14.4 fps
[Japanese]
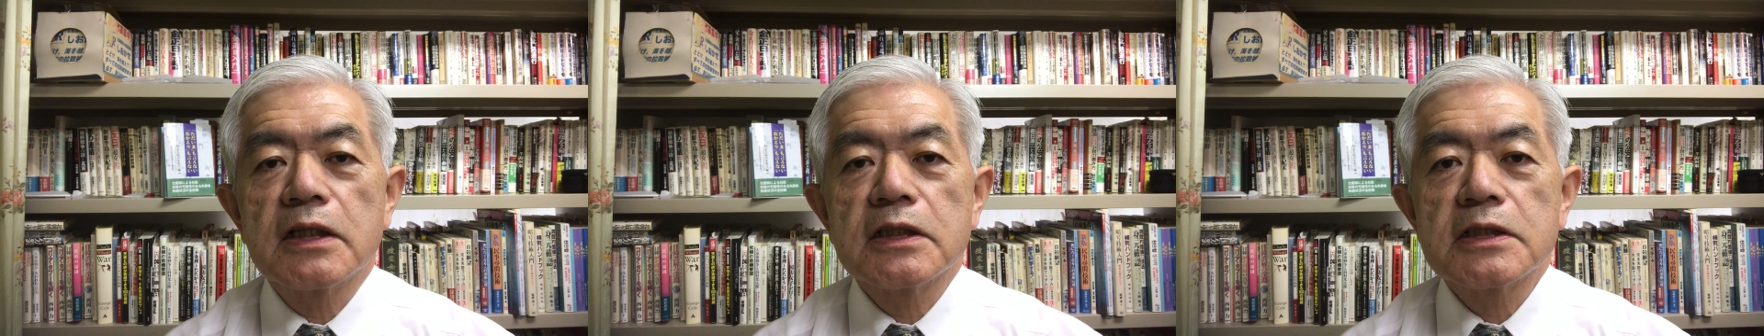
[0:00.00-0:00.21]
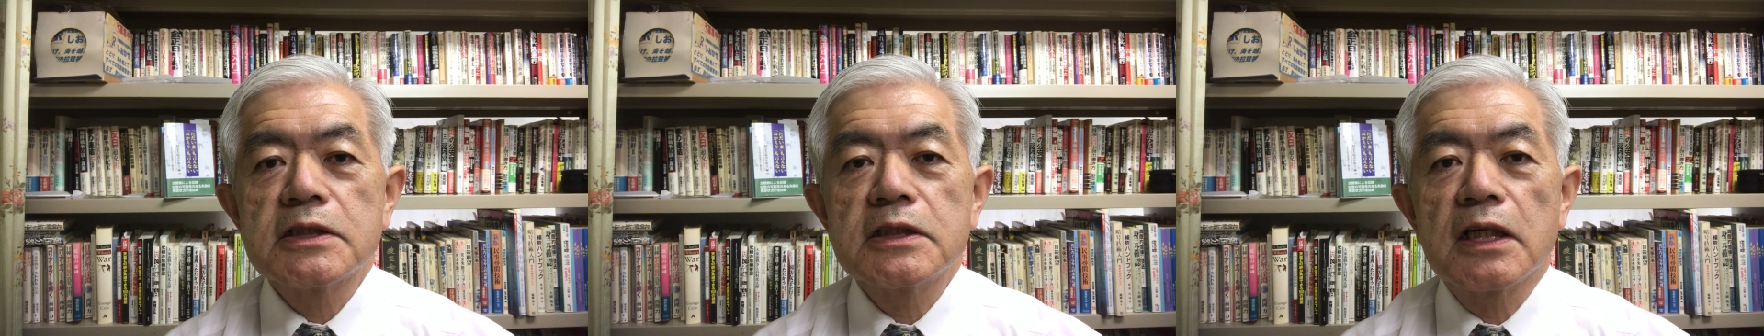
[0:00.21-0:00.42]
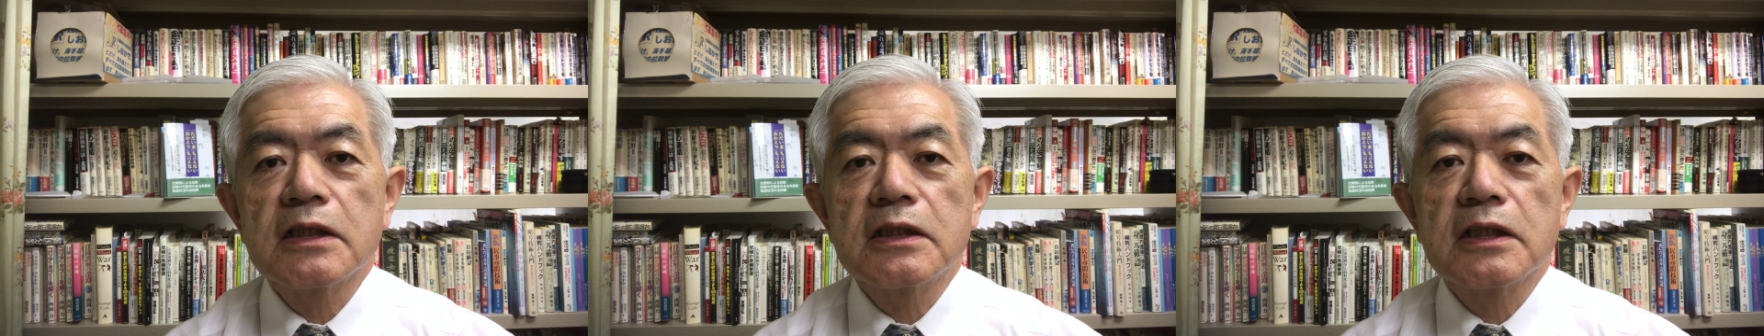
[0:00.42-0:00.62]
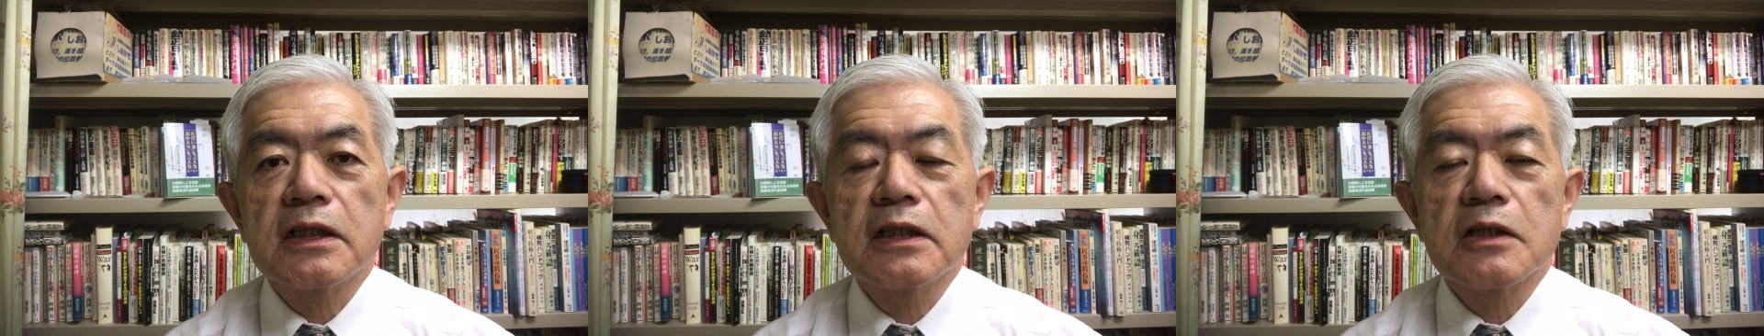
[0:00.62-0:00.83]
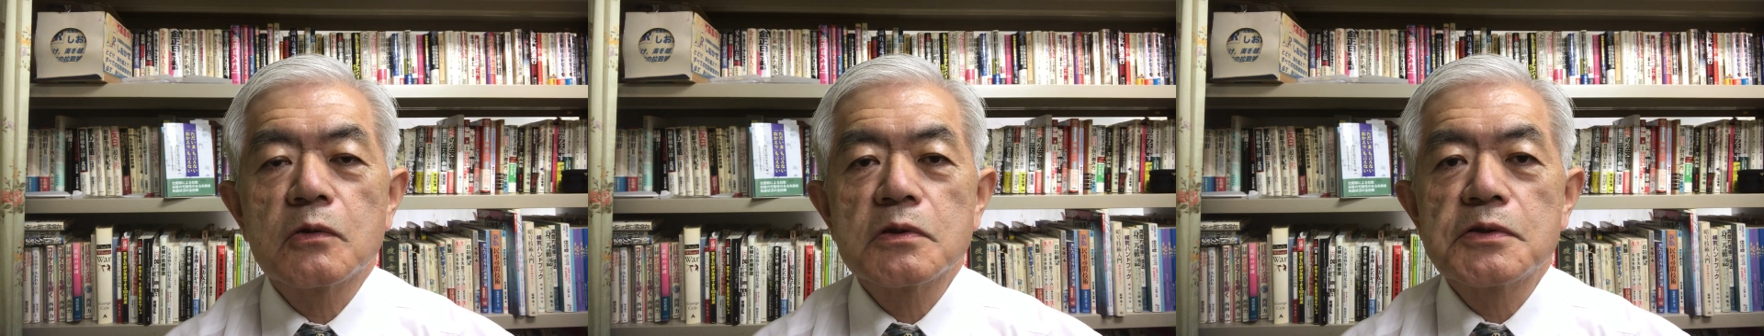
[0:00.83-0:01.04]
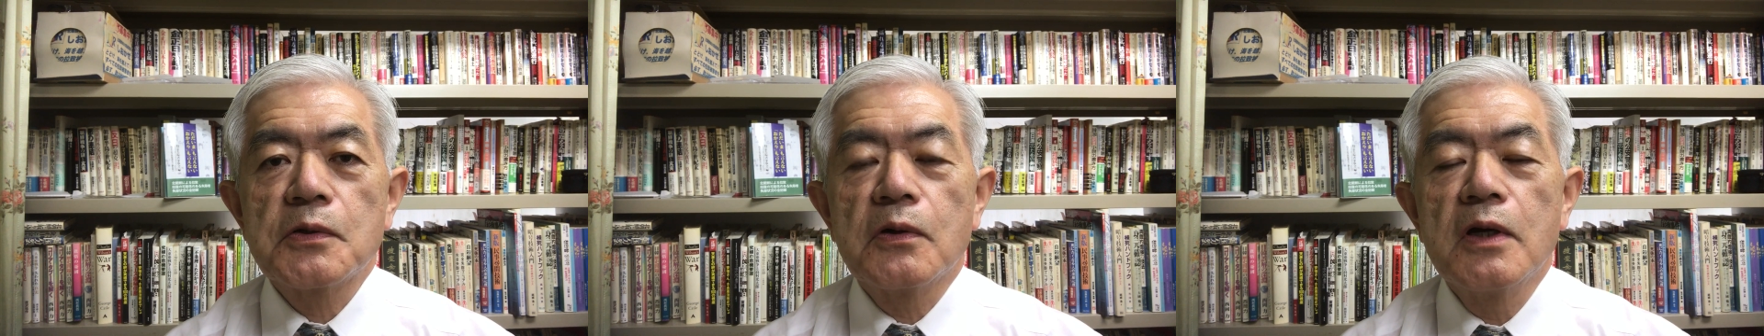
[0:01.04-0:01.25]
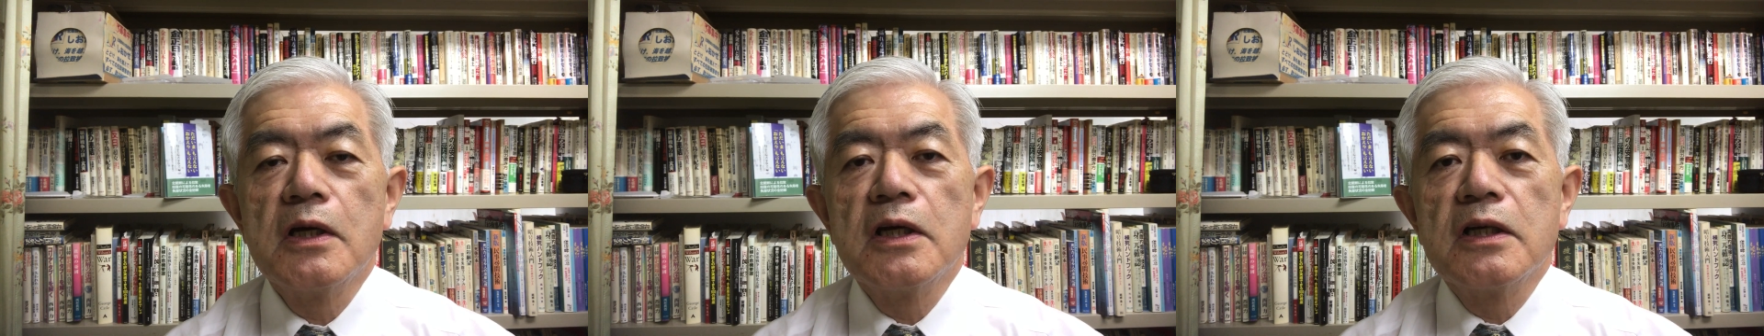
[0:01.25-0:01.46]
話であったからこ
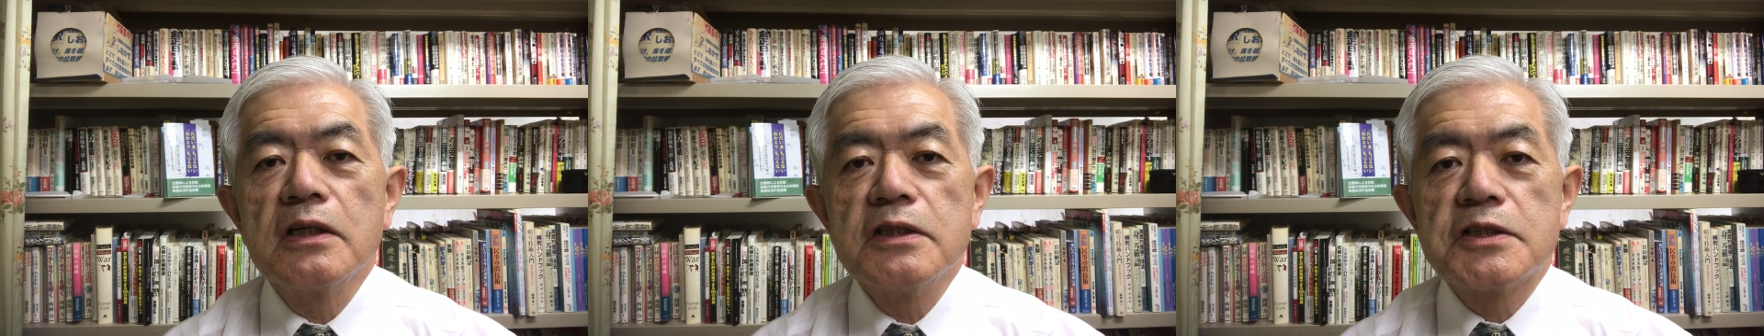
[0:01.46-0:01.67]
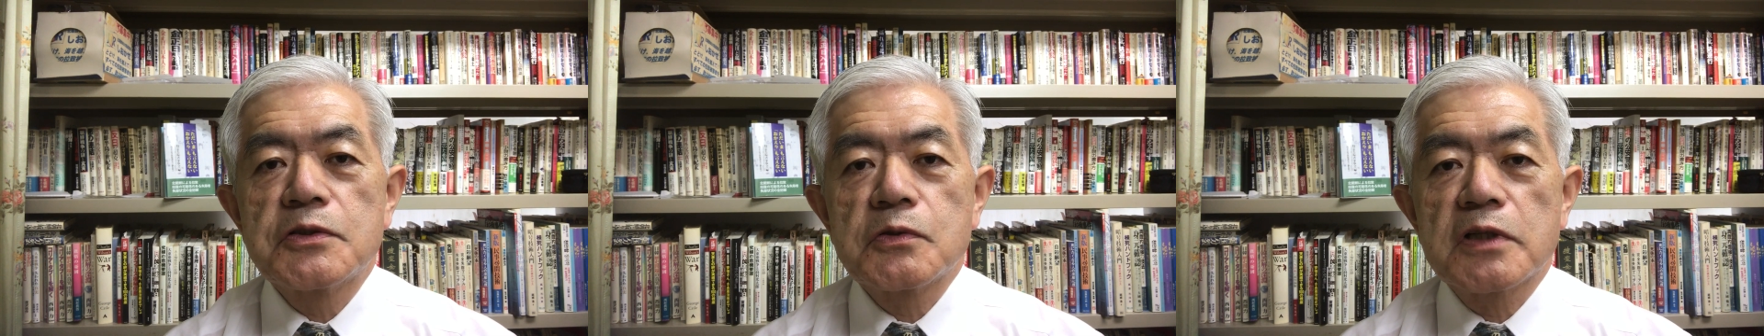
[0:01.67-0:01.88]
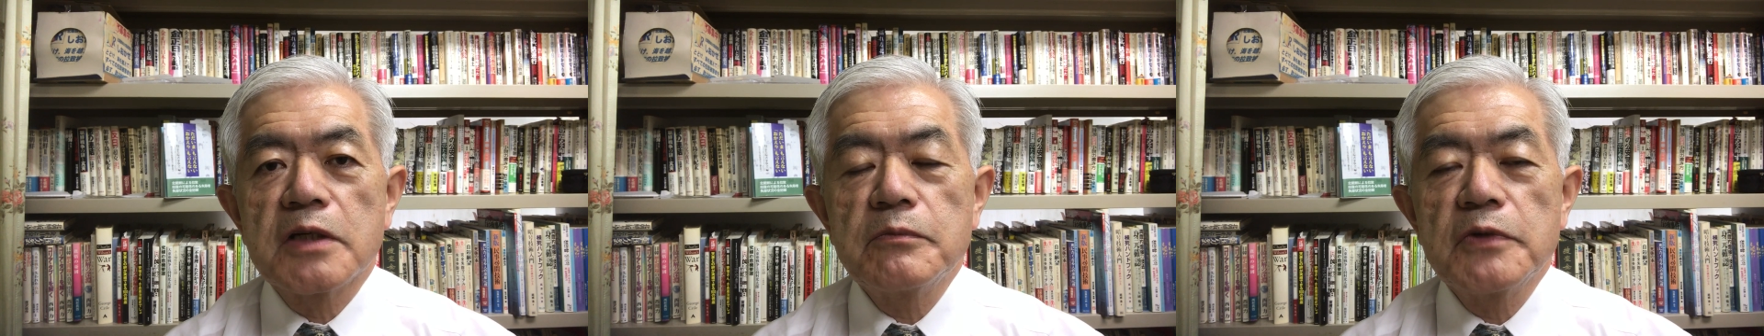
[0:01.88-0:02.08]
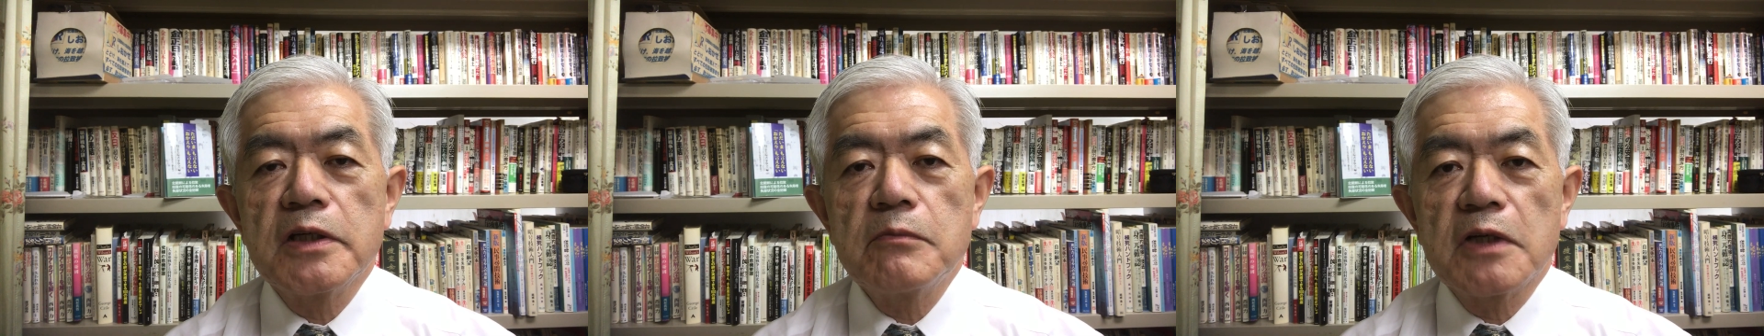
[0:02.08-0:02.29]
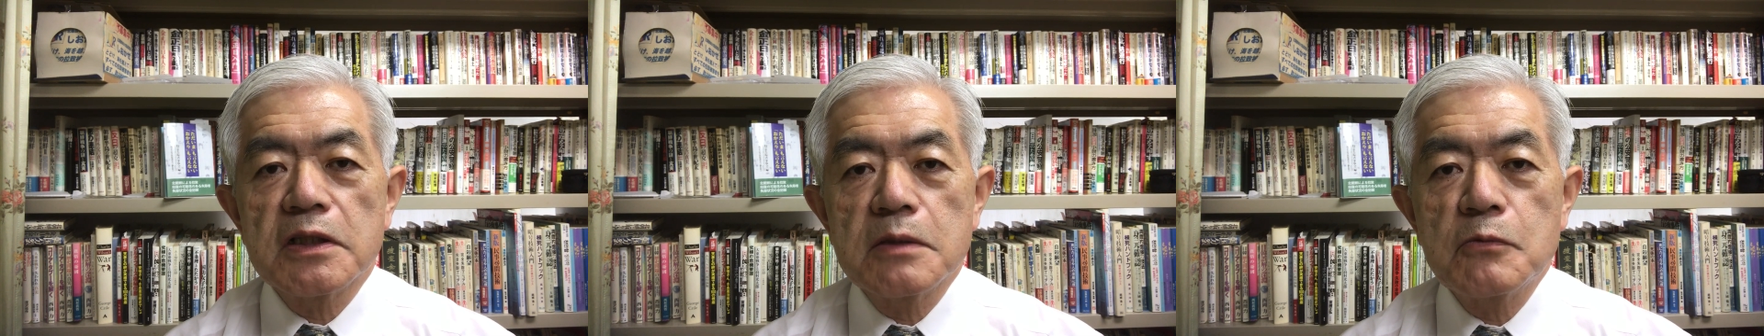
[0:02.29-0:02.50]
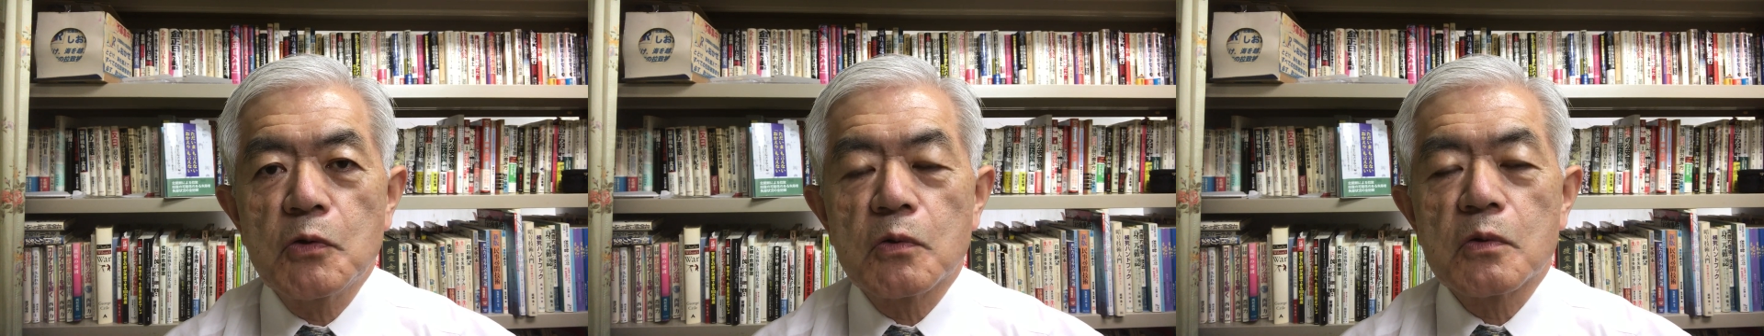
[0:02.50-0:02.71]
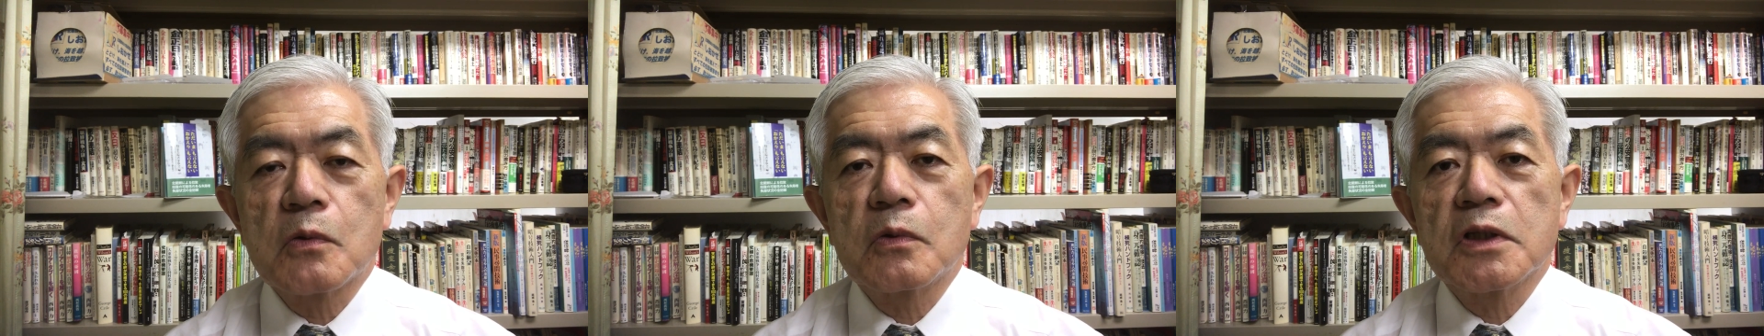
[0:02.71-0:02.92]
そ一生懸命今でも